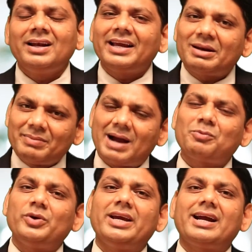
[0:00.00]
लेकिन मैं
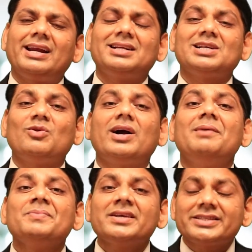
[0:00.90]
आपको ये कहना
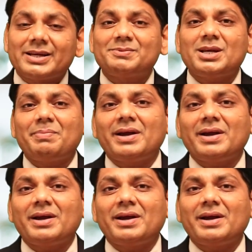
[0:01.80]
चाहूंगा सबसे